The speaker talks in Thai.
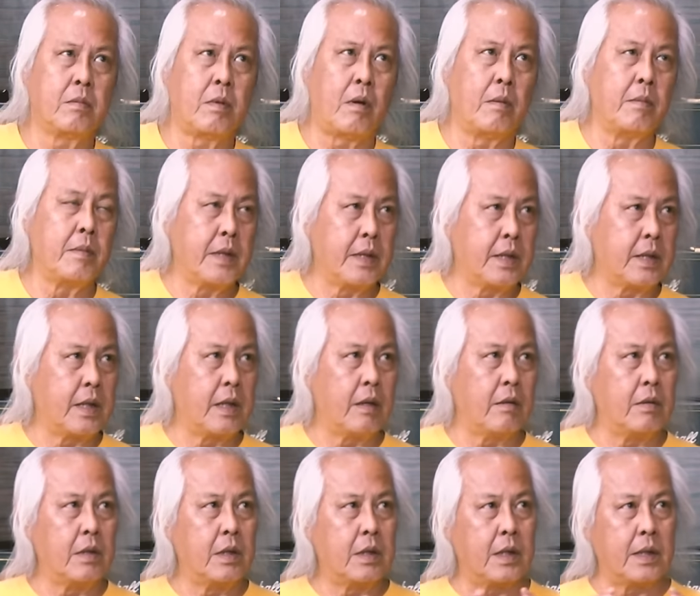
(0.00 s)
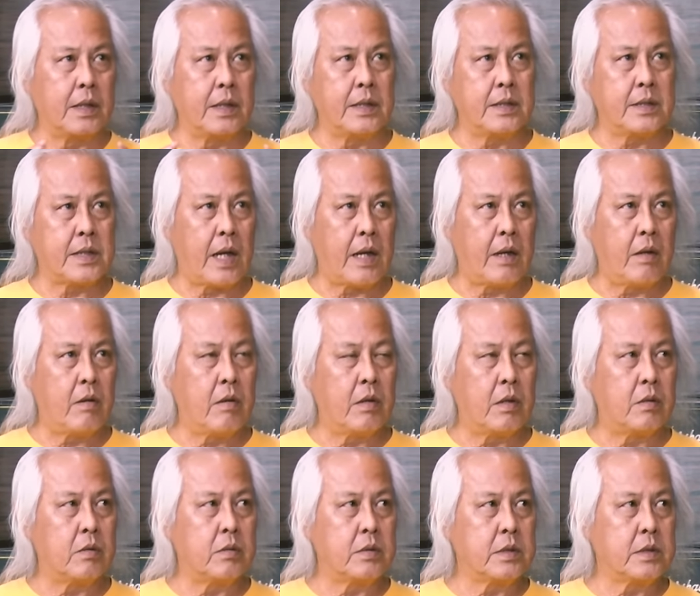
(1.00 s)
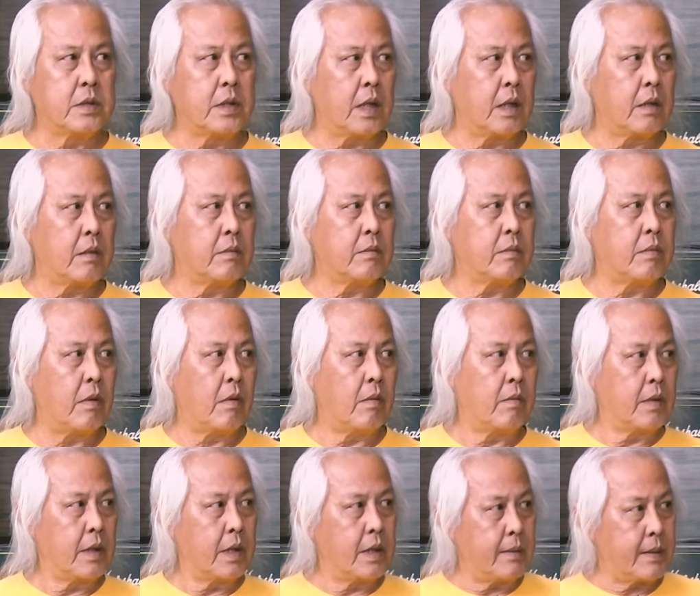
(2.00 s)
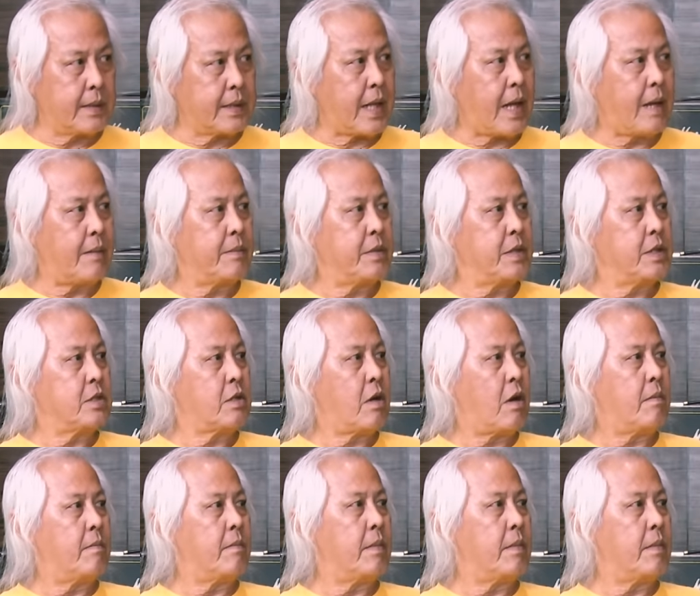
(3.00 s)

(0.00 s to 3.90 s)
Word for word: พอมีเกี่ยวเรื่องกับดีไซน์ห้องอะคูสติกผมก็เลยไปตามพี่จอม